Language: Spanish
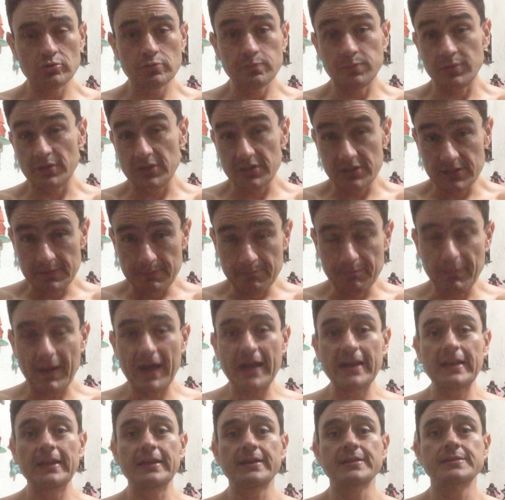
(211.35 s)

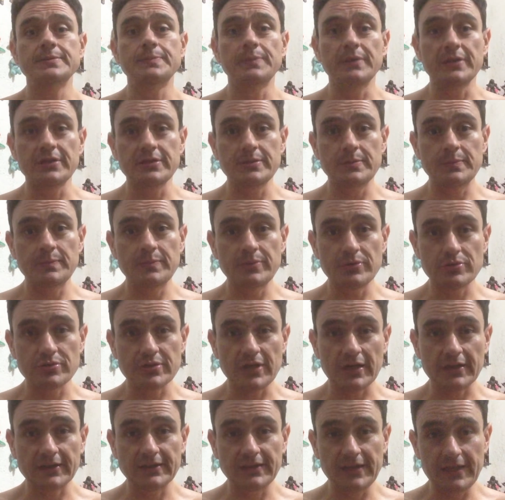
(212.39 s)
principales principios
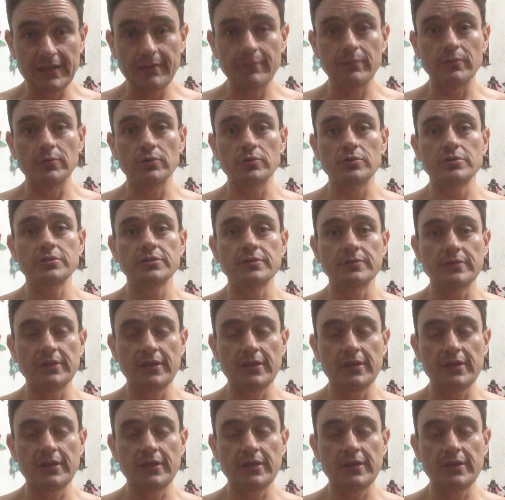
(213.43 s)
activos